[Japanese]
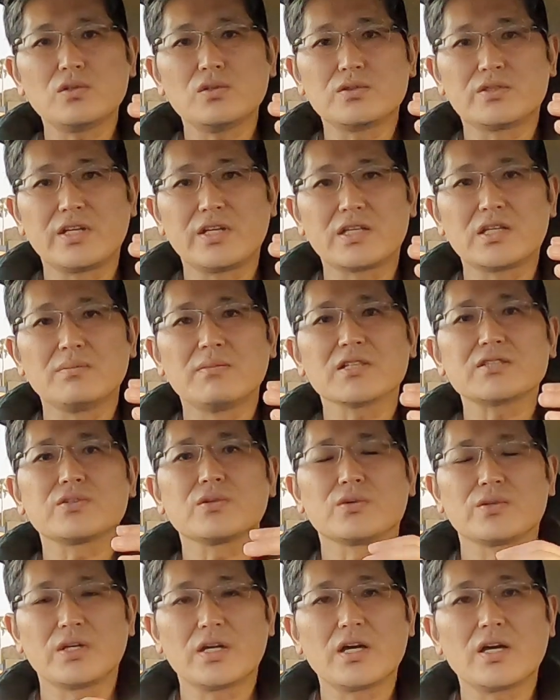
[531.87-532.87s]
くできます
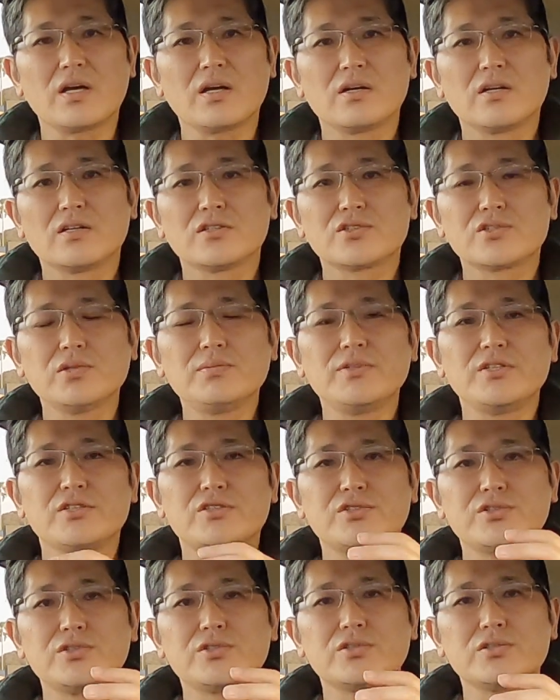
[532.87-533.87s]
よね。趣味に
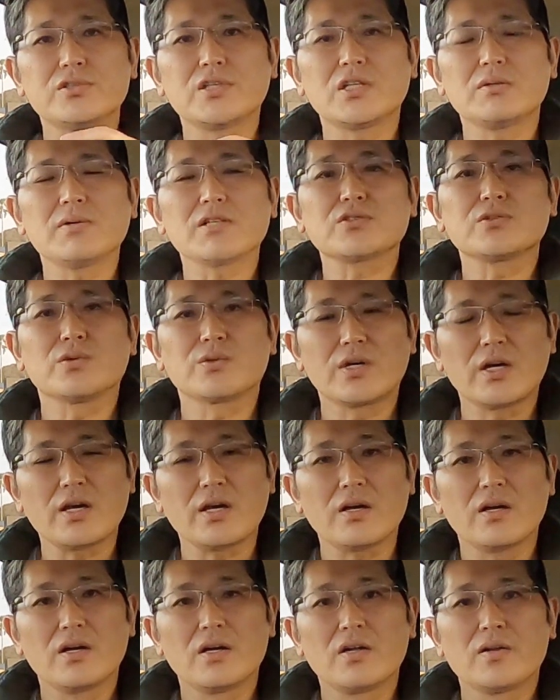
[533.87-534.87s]
集中できますよ
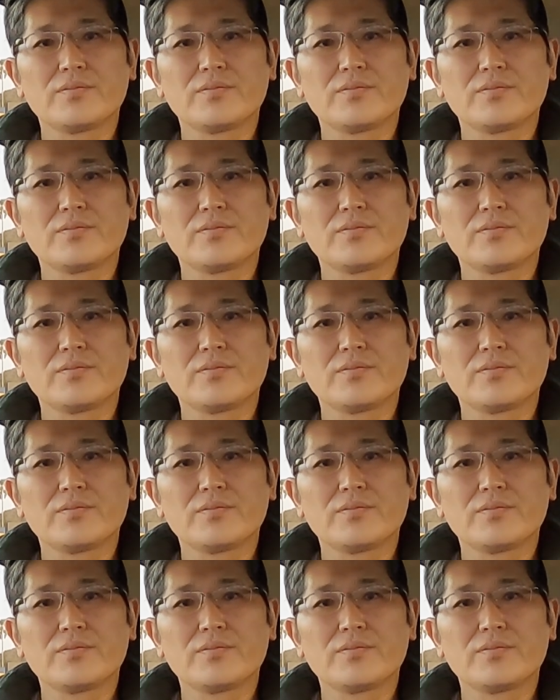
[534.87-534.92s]
ね。